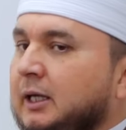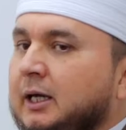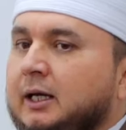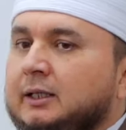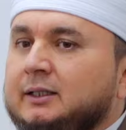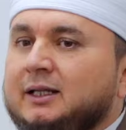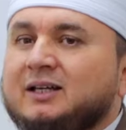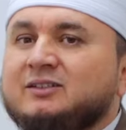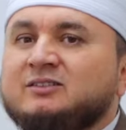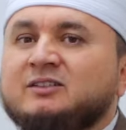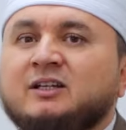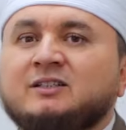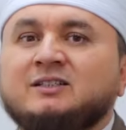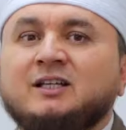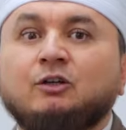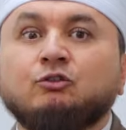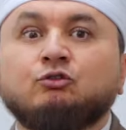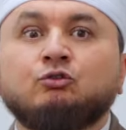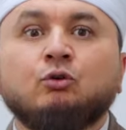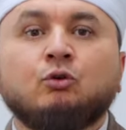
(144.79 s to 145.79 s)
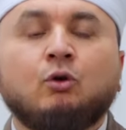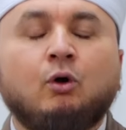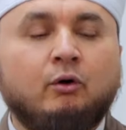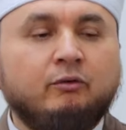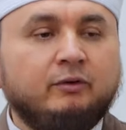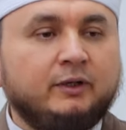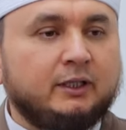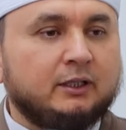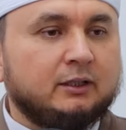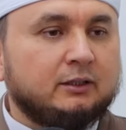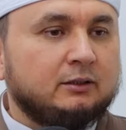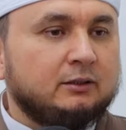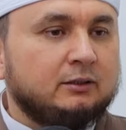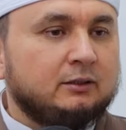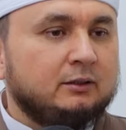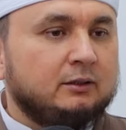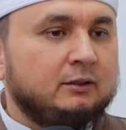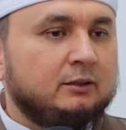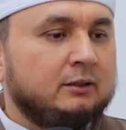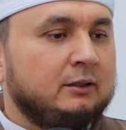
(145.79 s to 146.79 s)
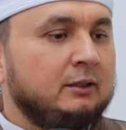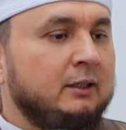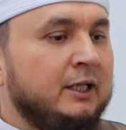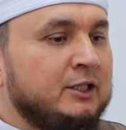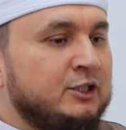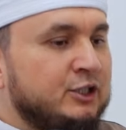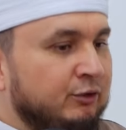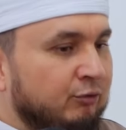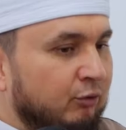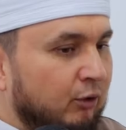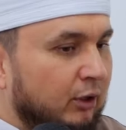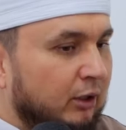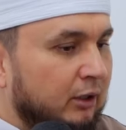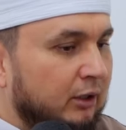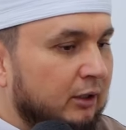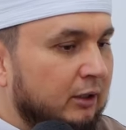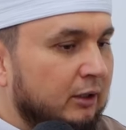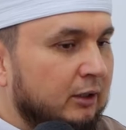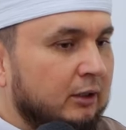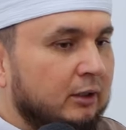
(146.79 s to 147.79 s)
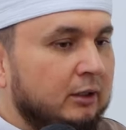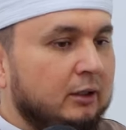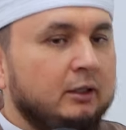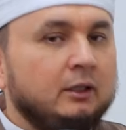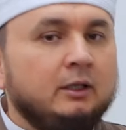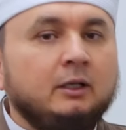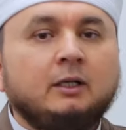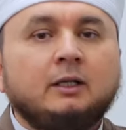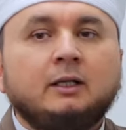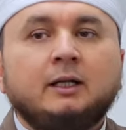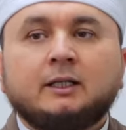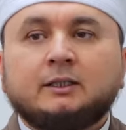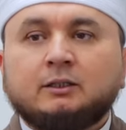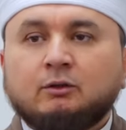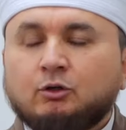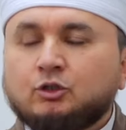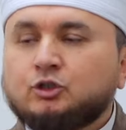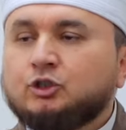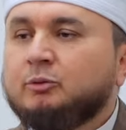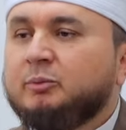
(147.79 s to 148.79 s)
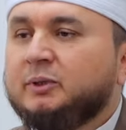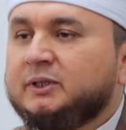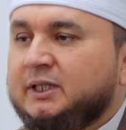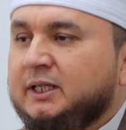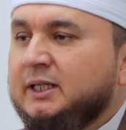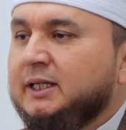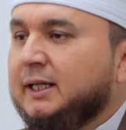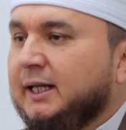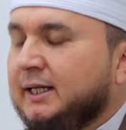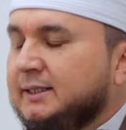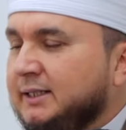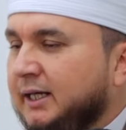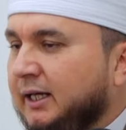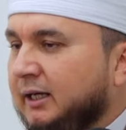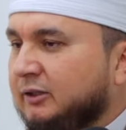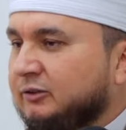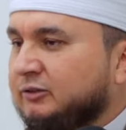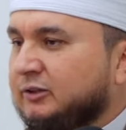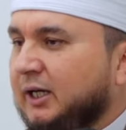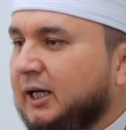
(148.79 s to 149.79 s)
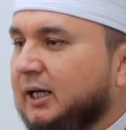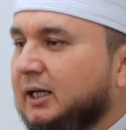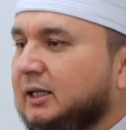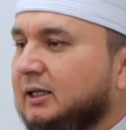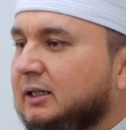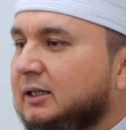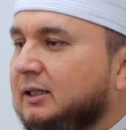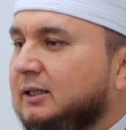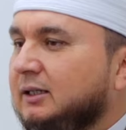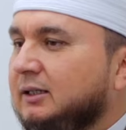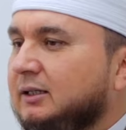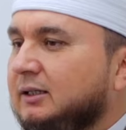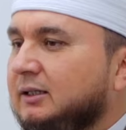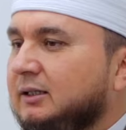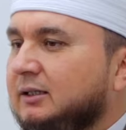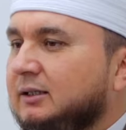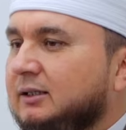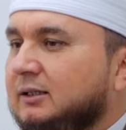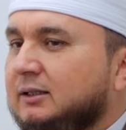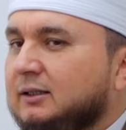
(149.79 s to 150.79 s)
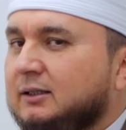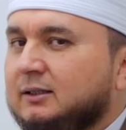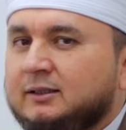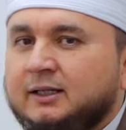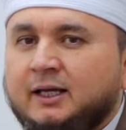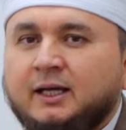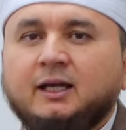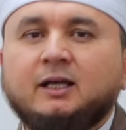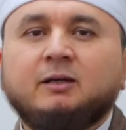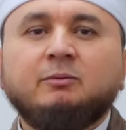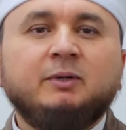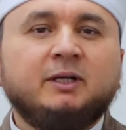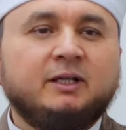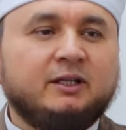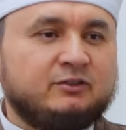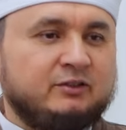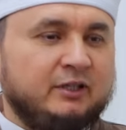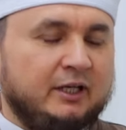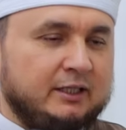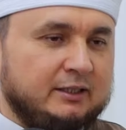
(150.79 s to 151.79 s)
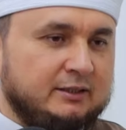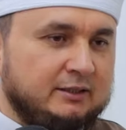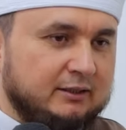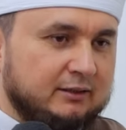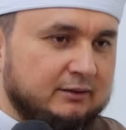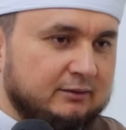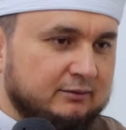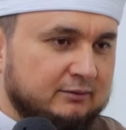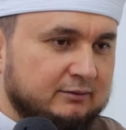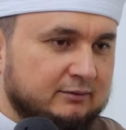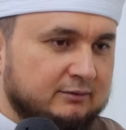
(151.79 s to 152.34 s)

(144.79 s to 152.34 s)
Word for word: Аллах сказал суровые. Для чего? для того, чтобы ты не надеялся на их милосердие,